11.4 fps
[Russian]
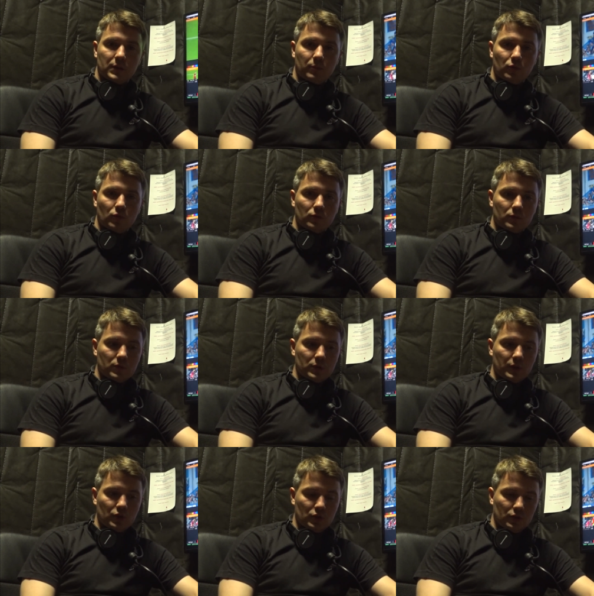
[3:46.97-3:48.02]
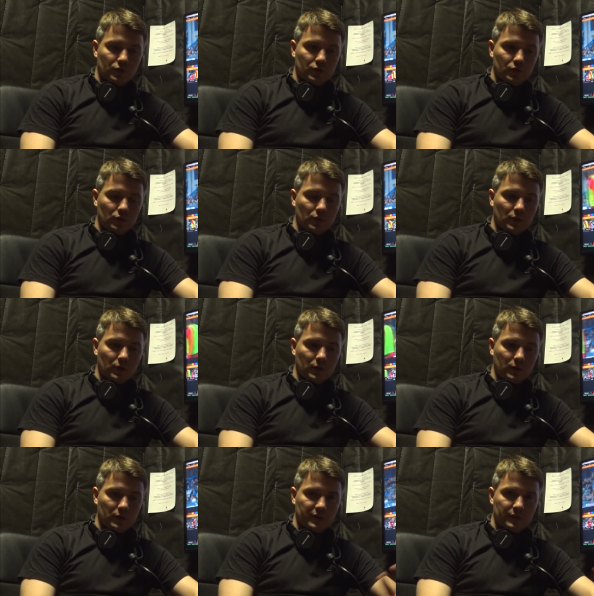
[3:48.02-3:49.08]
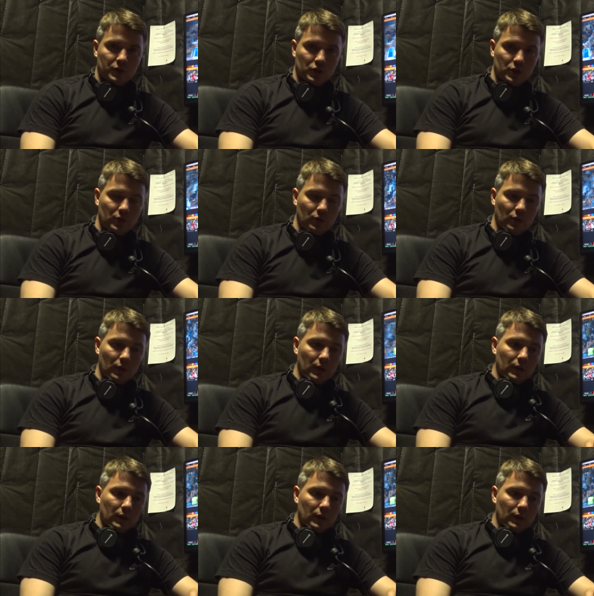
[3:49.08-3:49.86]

Там от начала сезона к э, завершению